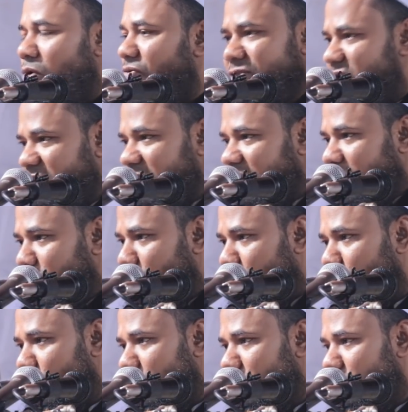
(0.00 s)
অফিসারের
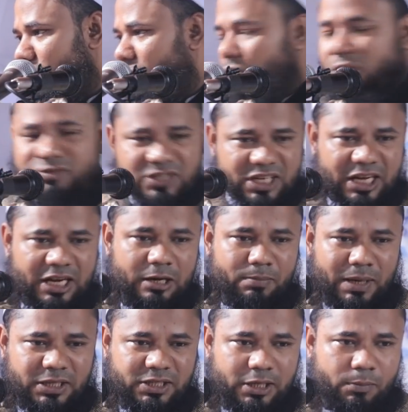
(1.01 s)
বউ অফিসারের
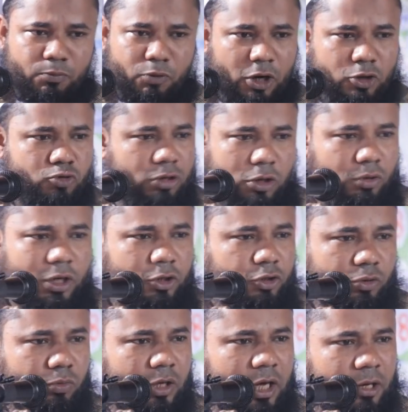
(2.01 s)
বাচ্চা পড়াশোনা করে
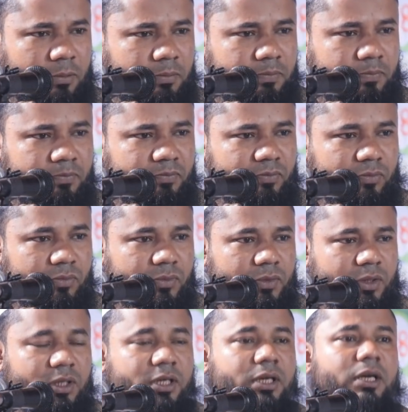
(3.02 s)
দিব না
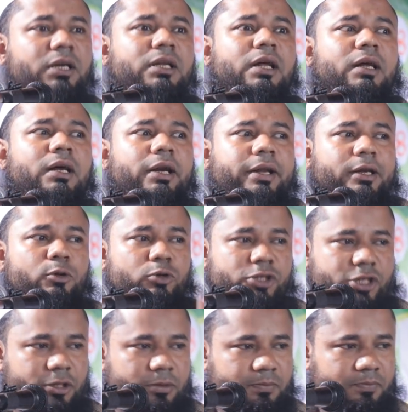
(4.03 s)
কিন্ডার গার্ডেনও
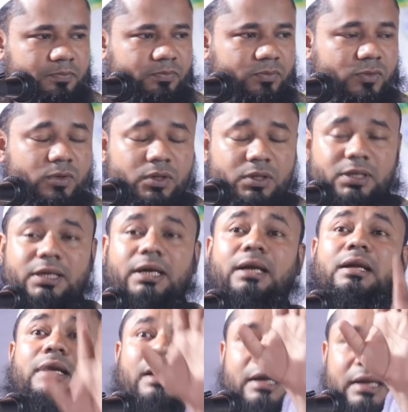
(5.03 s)
অফিসার
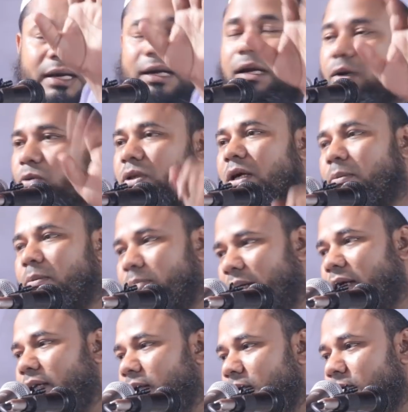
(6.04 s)
কিন্ডার গার্ডেনও
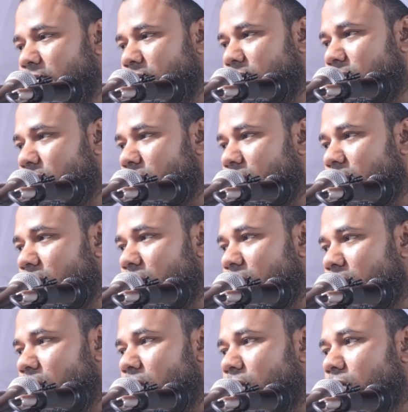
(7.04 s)
দেখবেন
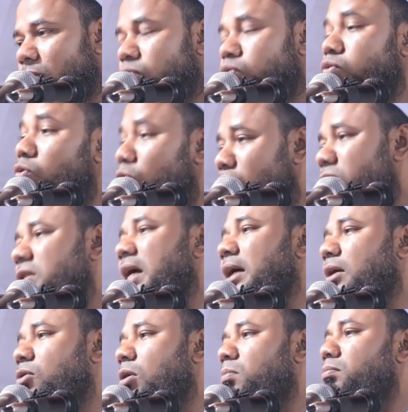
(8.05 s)
পুরুষ
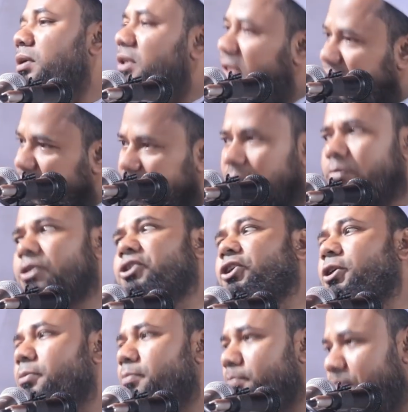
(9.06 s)
যায় কম বেটেন যায়
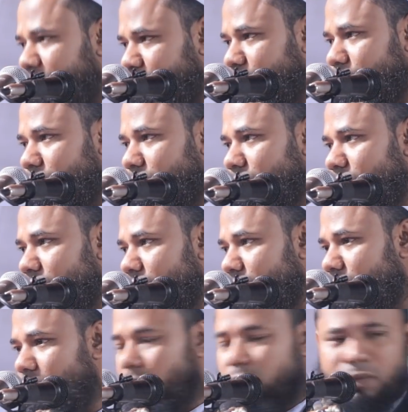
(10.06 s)
বেশি
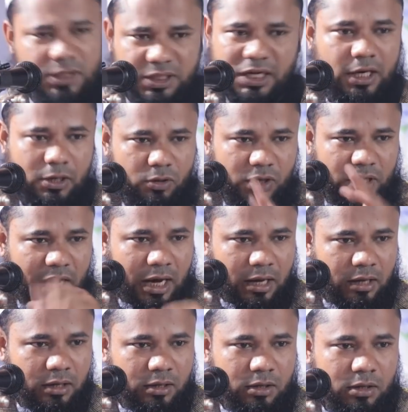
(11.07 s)
বাচ্চারা লইয়া
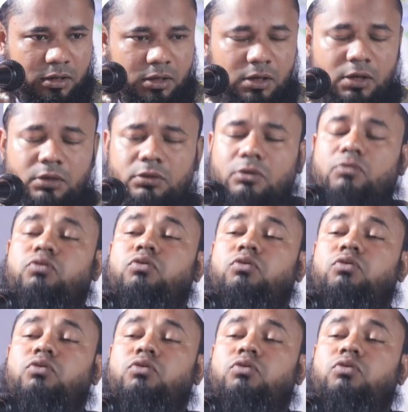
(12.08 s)
তো